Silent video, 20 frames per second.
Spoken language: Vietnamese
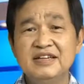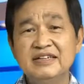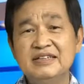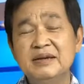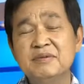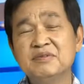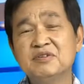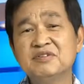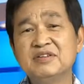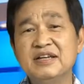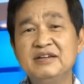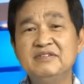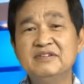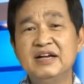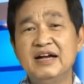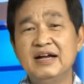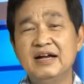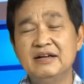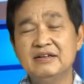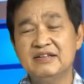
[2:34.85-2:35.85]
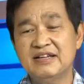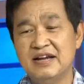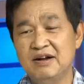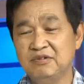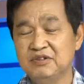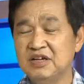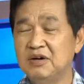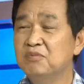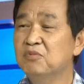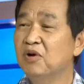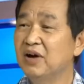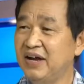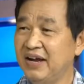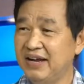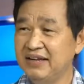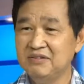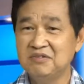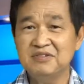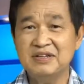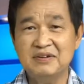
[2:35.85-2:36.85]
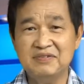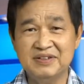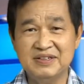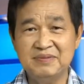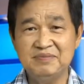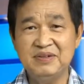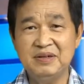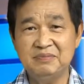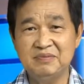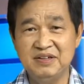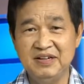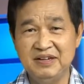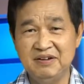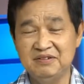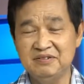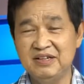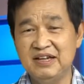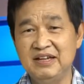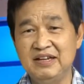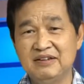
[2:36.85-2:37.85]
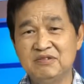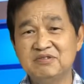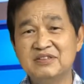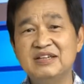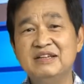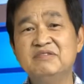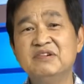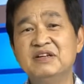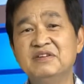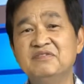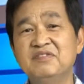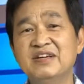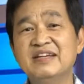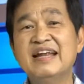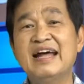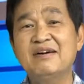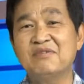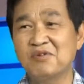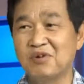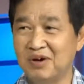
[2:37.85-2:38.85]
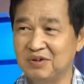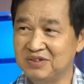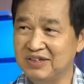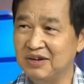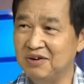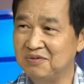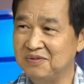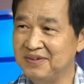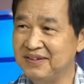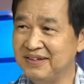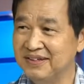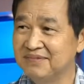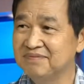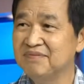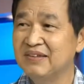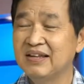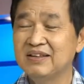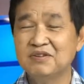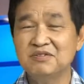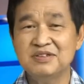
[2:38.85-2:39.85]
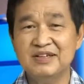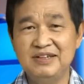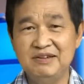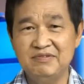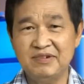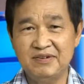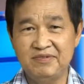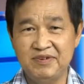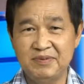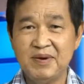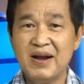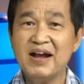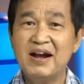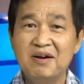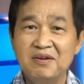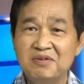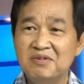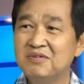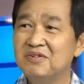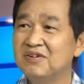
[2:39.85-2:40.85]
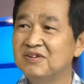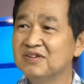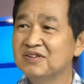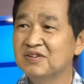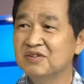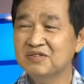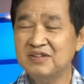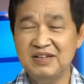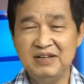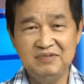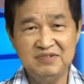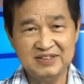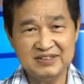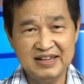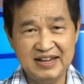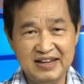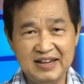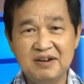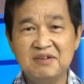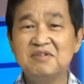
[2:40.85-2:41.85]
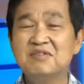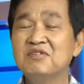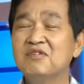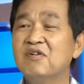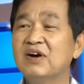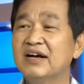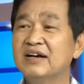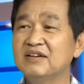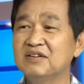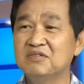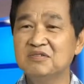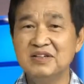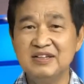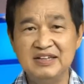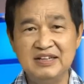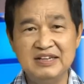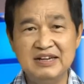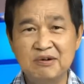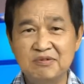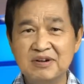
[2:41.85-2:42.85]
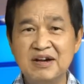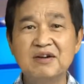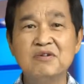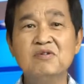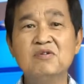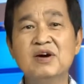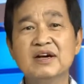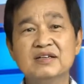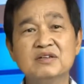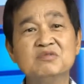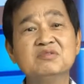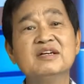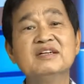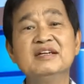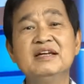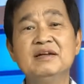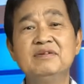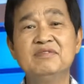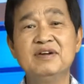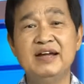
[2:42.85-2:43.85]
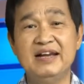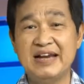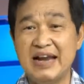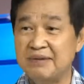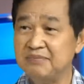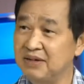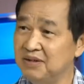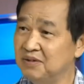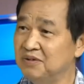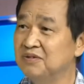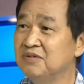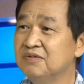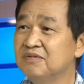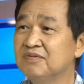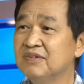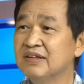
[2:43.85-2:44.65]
nhất là chúng ta đi sang Âu Châu mùa hè, chúng ta phải chấp nhận một điều thì chúng ta đi về phía nào của Âu Châu mới được. Chúng ta đi về phía Bắc Âu, chúng ta đi về Tây Âu, hoặc là chúng ta đi Đông Âu, hoặc chúng ta đi về Nam Âu.